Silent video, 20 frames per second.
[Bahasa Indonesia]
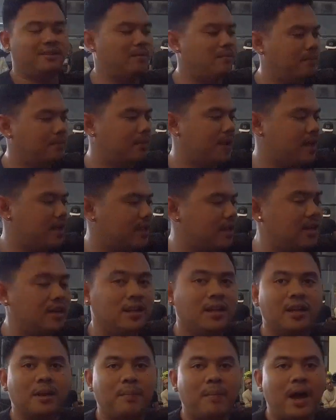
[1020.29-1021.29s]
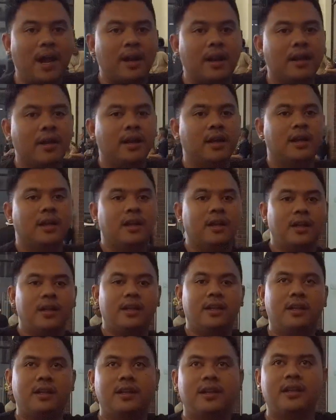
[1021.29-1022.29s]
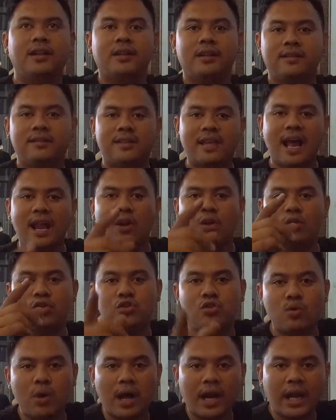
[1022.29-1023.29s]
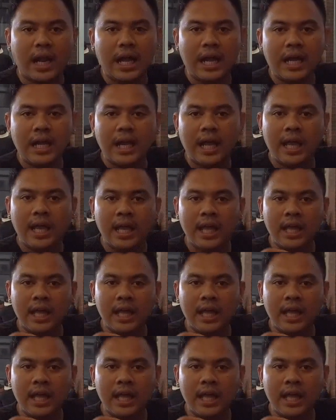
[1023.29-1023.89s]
semakin di depan. Calon juara